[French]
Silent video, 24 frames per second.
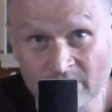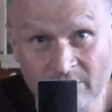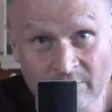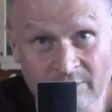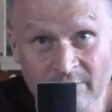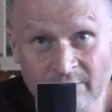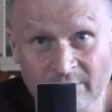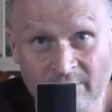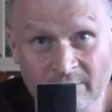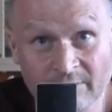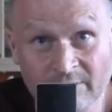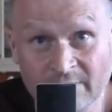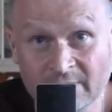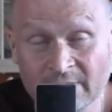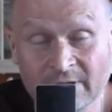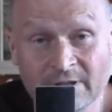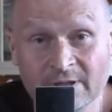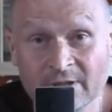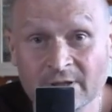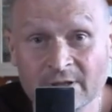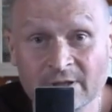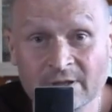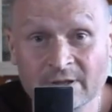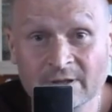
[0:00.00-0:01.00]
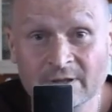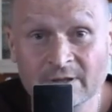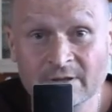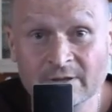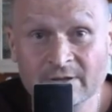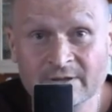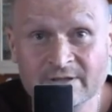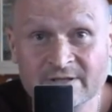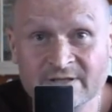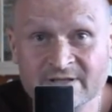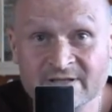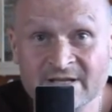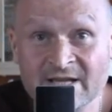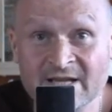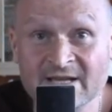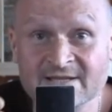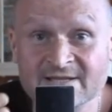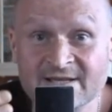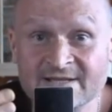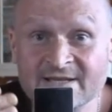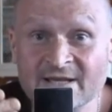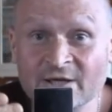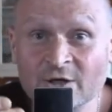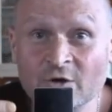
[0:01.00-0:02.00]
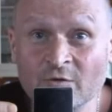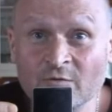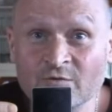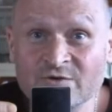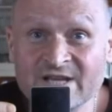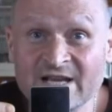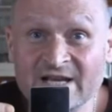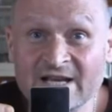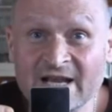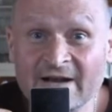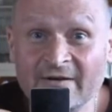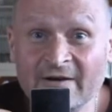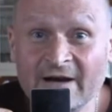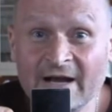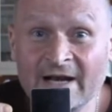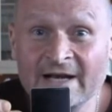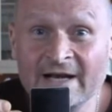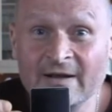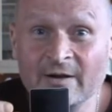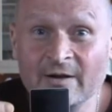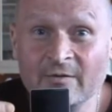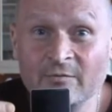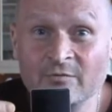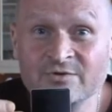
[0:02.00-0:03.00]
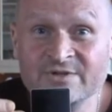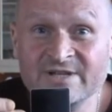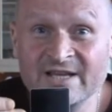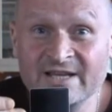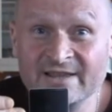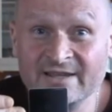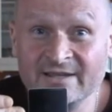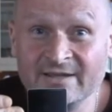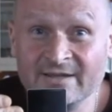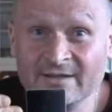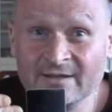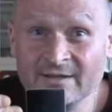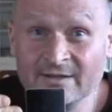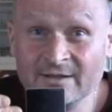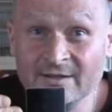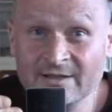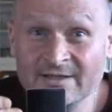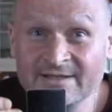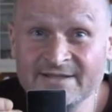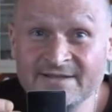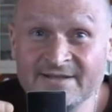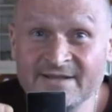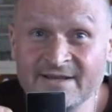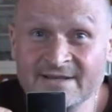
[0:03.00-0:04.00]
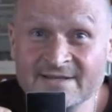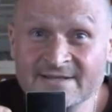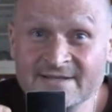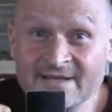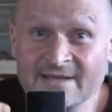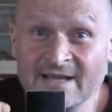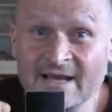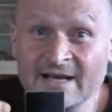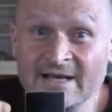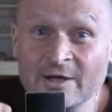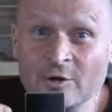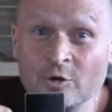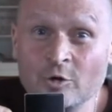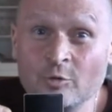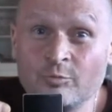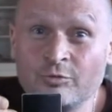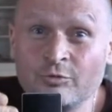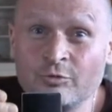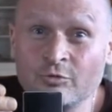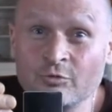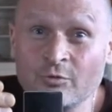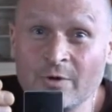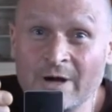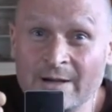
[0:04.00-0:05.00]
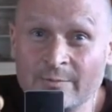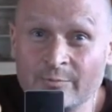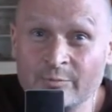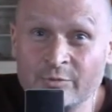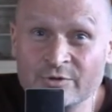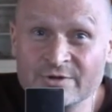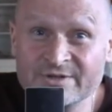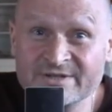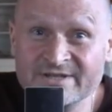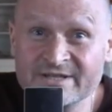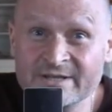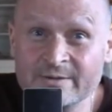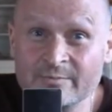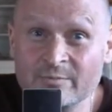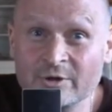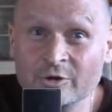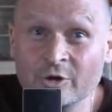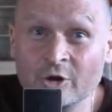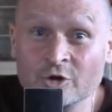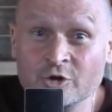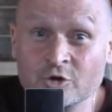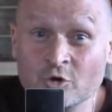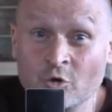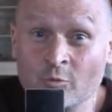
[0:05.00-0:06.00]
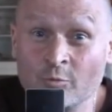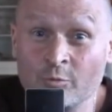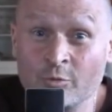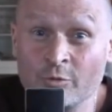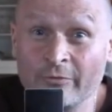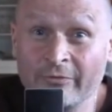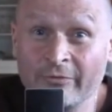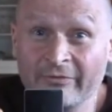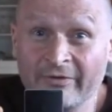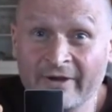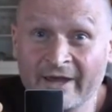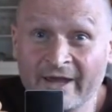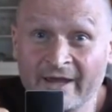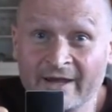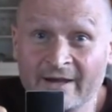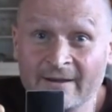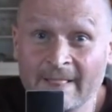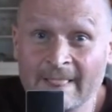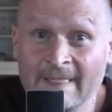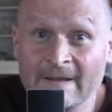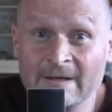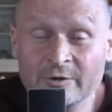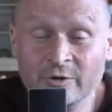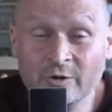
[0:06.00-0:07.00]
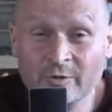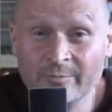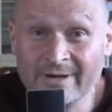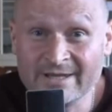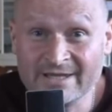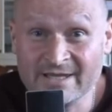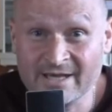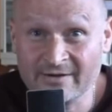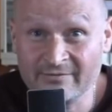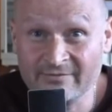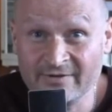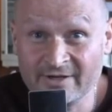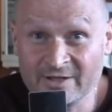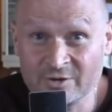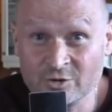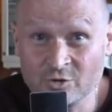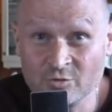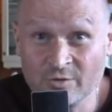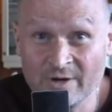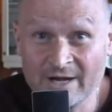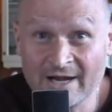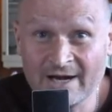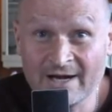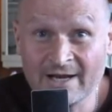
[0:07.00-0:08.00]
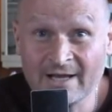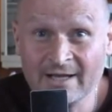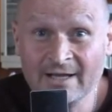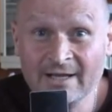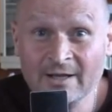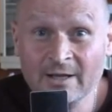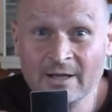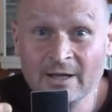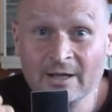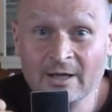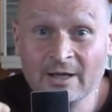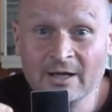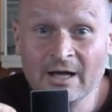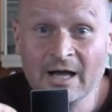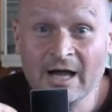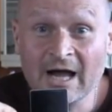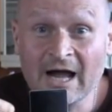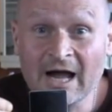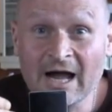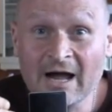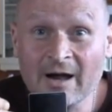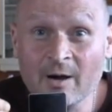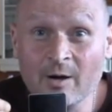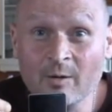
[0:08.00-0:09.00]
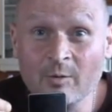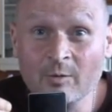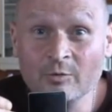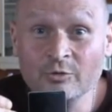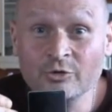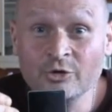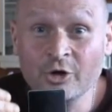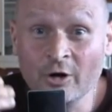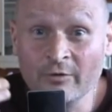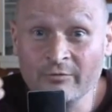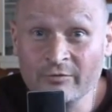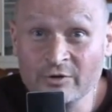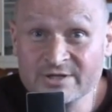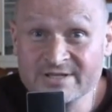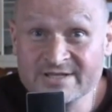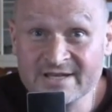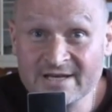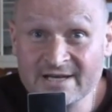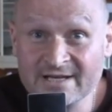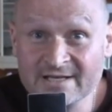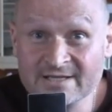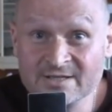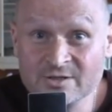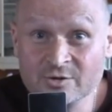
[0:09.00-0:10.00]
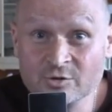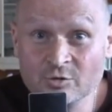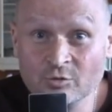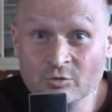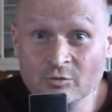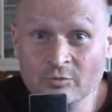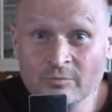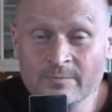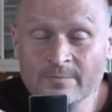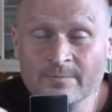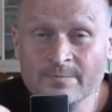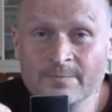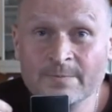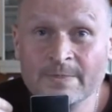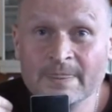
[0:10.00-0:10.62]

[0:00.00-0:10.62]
Euh, euh, c'est-à-dire que vous allez, êtes, l'idée c'est d'aller le plus loin possible dans ce qu'on peut faire de manière virtuelle dans votre sélection